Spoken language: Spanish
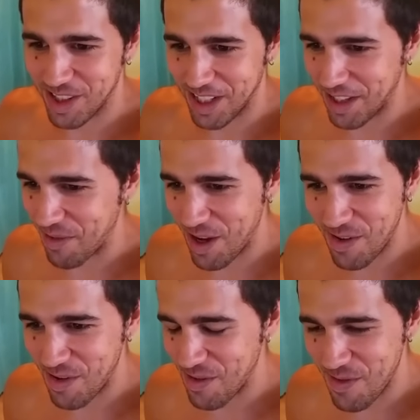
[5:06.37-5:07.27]
este tema
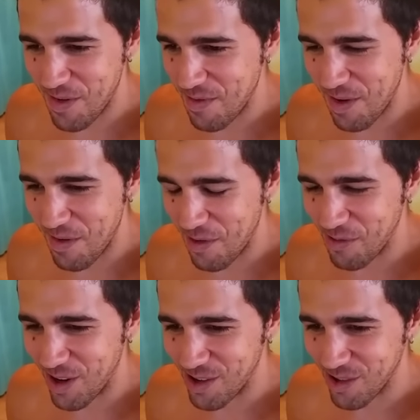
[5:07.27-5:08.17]
me, va a
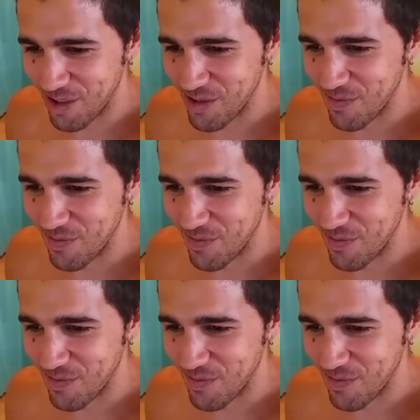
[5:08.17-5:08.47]
volver loco.